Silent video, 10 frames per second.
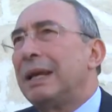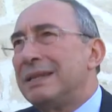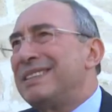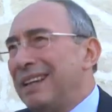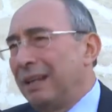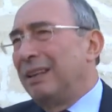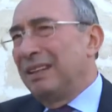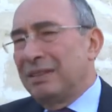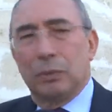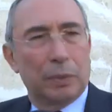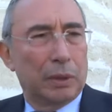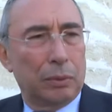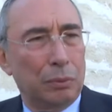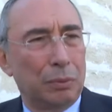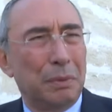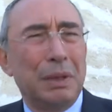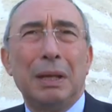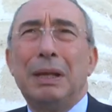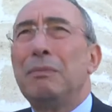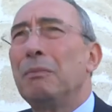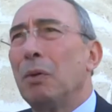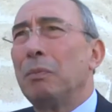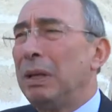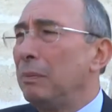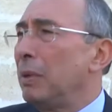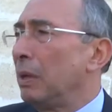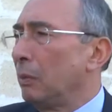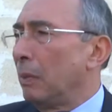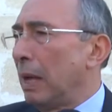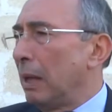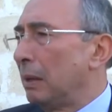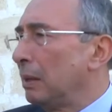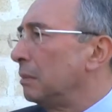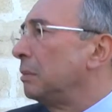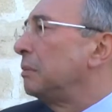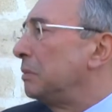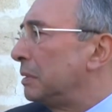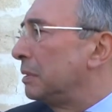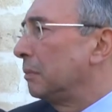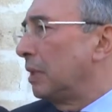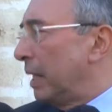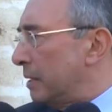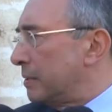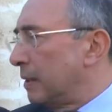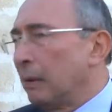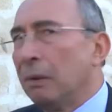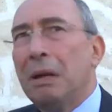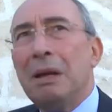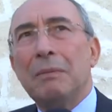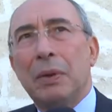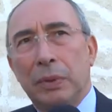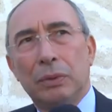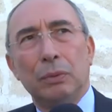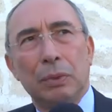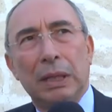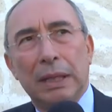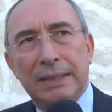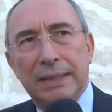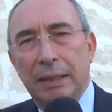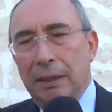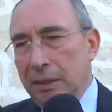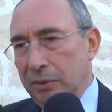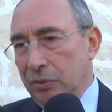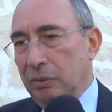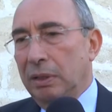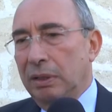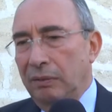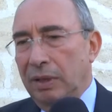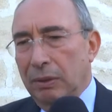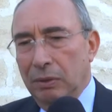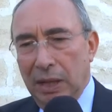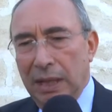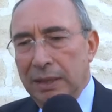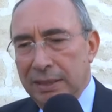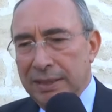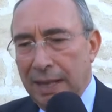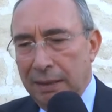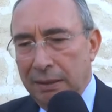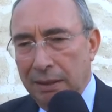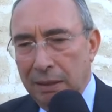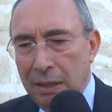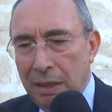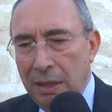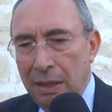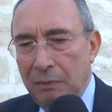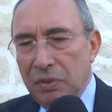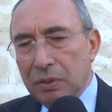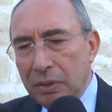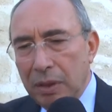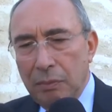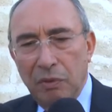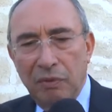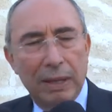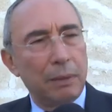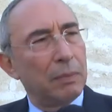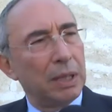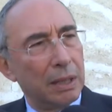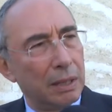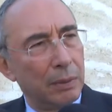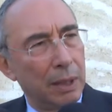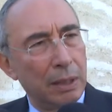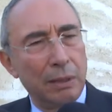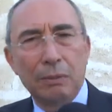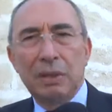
aziende soprattutto, perché gli immobili bene o male insomma, restano, ma per tutte le aziende che sono attività organizzate bisognerebbe fare immediatamente un